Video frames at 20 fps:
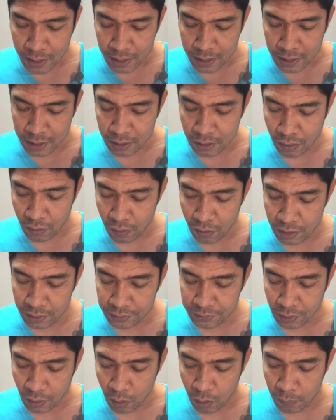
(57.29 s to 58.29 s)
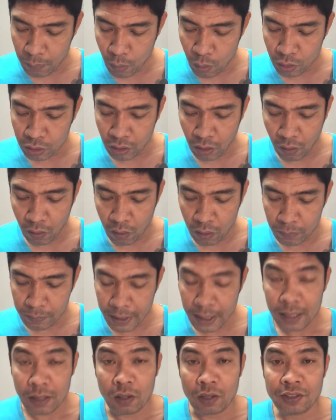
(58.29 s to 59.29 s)
เกินร้อยสอพวงทอง พิ
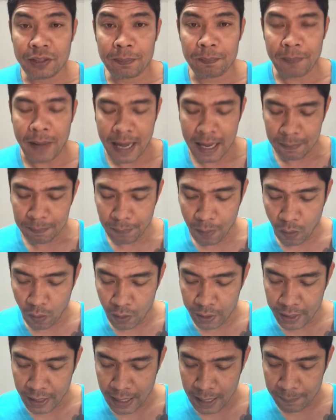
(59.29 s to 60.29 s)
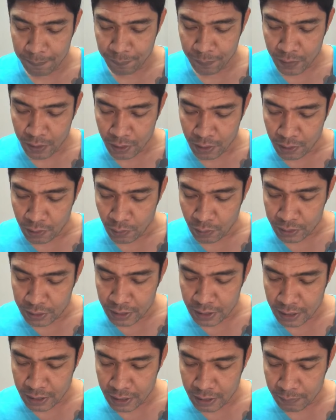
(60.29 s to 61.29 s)
กัด 118 ปอนด์นะครับ โดย
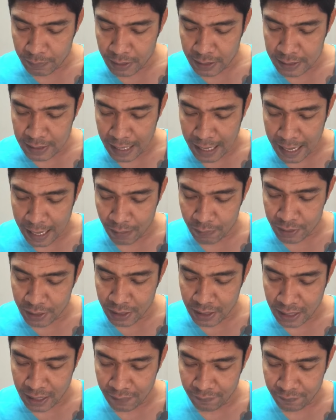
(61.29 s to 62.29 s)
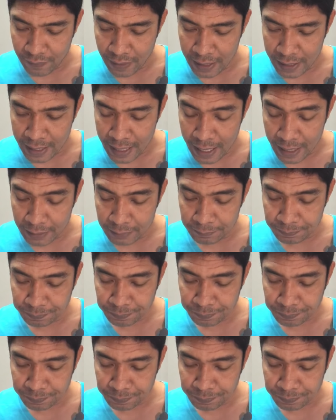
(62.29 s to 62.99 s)
ที่เมื่อเช้านี้นะครับฝ่ายแดง